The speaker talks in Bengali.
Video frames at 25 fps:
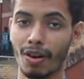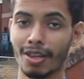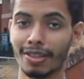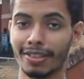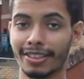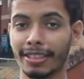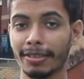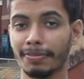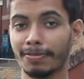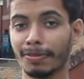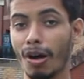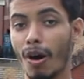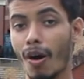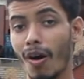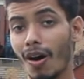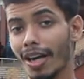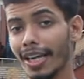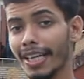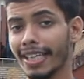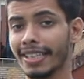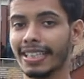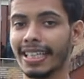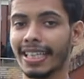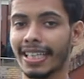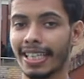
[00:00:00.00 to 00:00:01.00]
কনসেপ্ট
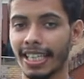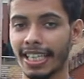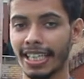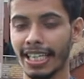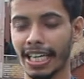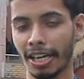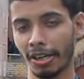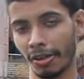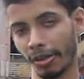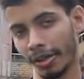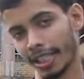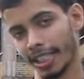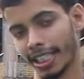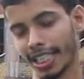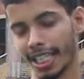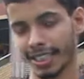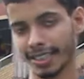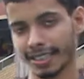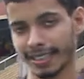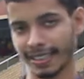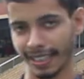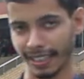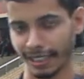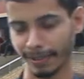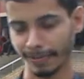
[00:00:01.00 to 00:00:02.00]
অনেকটাই ক্লিয়ার হয়ে
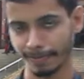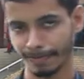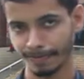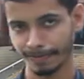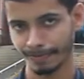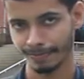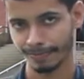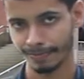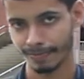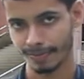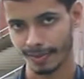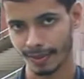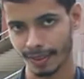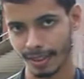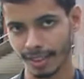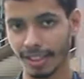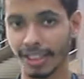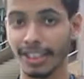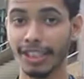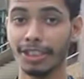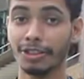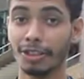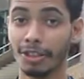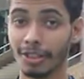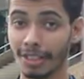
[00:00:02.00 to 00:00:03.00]
যাচ্ছে
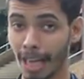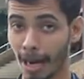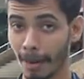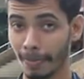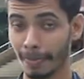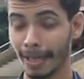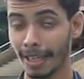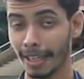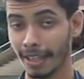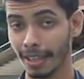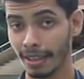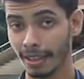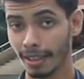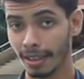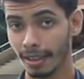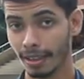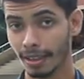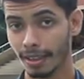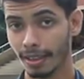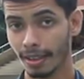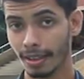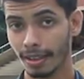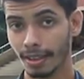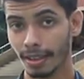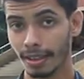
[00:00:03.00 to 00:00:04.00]
দ্বিতীয় ধাপে
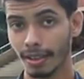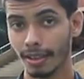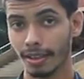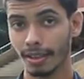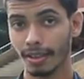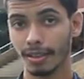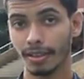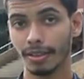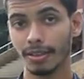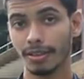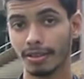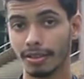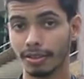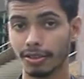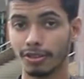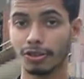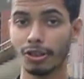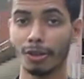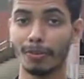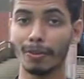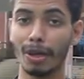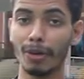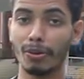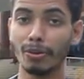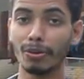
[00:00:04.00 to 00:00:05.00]

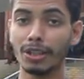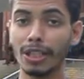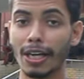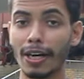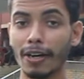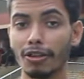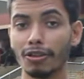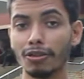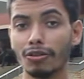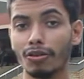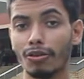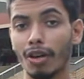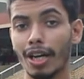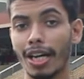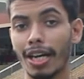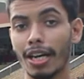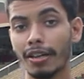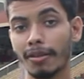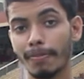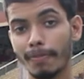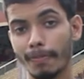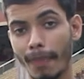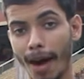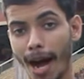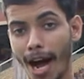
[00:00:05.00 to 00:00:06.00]
তোমরা উদাহরণগুলো
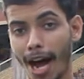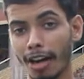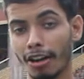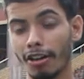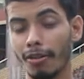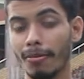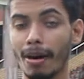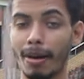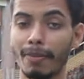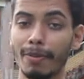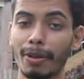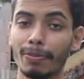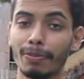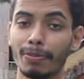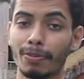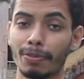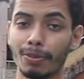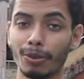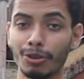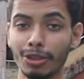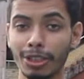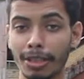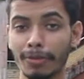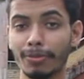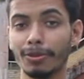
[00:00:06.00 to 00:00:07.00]
ভালোভাবে
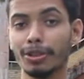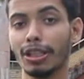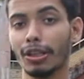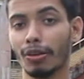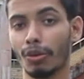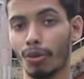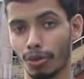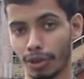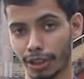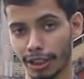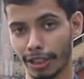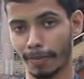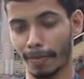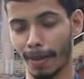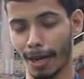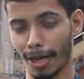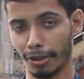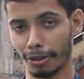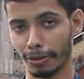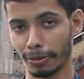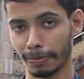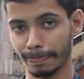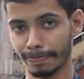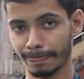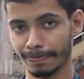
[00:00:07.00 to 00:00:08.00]
বুঝে বুঝে করতে
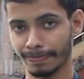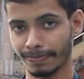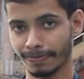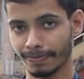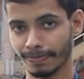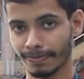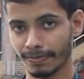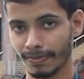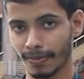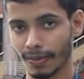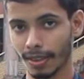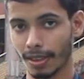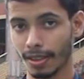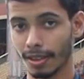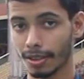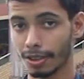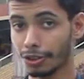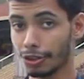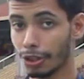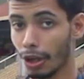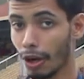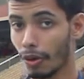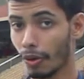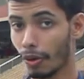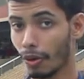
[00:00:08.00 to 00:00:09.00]
পারো
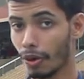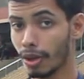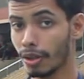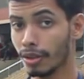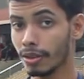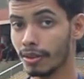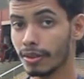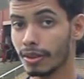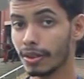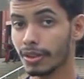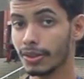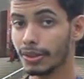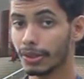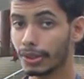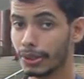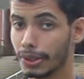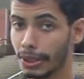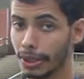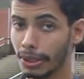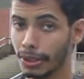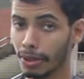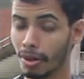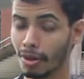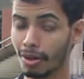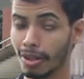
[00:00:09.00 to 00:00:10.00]
যখন
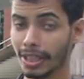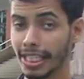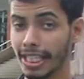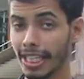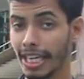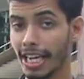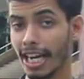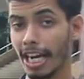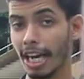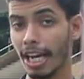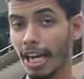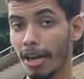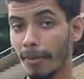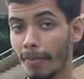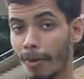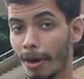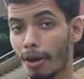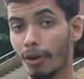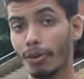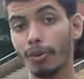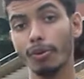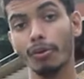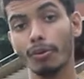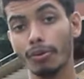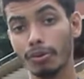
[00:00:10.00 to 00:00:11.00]
থিওরি এবং
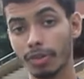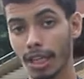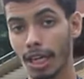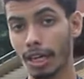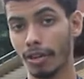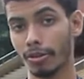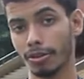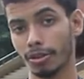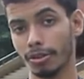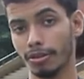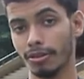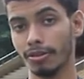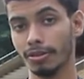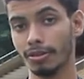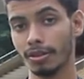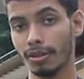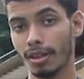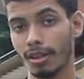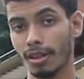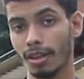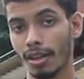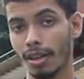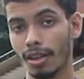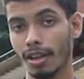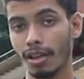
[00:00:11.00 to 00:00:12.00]
উদাহরণ
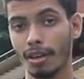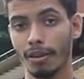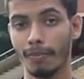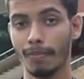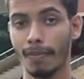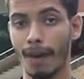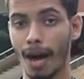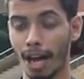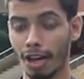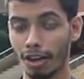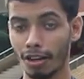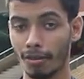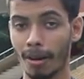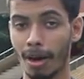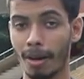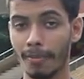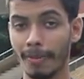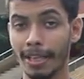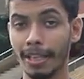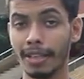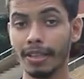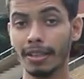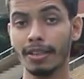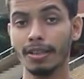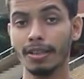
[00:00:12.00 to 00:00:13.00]
ভালোভাবে